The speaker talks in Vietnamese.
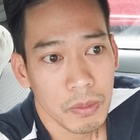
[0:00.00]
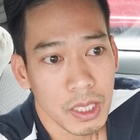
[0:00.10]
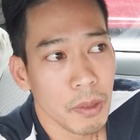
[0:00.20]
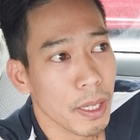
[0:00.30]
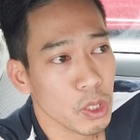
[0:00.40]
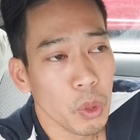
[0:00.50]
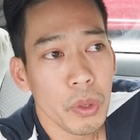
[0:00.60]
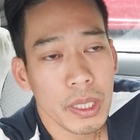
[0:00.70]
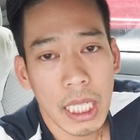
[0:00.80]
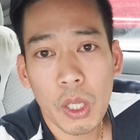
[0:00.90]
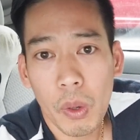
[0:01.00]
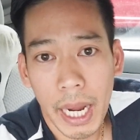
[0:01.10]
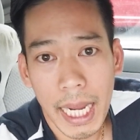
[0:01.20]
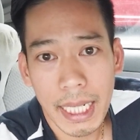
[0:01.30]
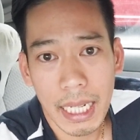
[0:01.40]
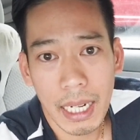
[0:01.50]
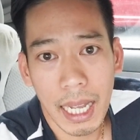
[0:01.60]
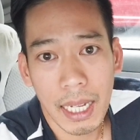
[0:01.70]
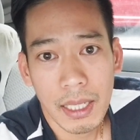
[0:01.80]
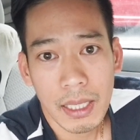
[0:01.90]
nhưng mà xui cho cái cô gái này
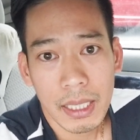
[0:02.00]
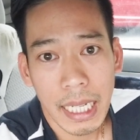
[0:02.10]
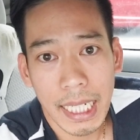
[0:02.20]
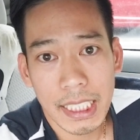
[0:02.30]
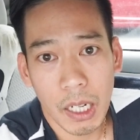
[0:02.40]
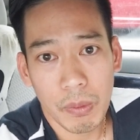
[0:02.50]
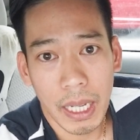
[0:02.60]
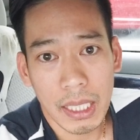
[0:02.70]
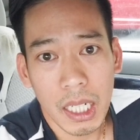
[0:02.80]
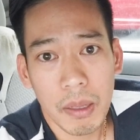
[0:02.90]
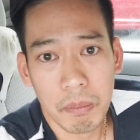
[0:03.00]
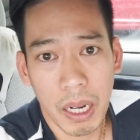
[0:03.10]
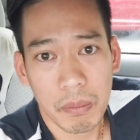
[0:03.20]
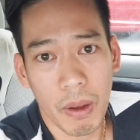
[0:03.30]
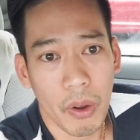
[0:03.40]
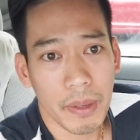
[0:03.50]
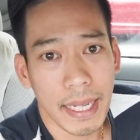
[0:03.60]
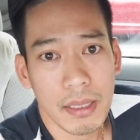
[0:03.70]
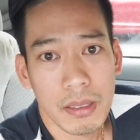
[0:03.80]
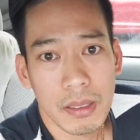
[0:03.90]
là cái anh chồng này anh rất là bực bội các bạn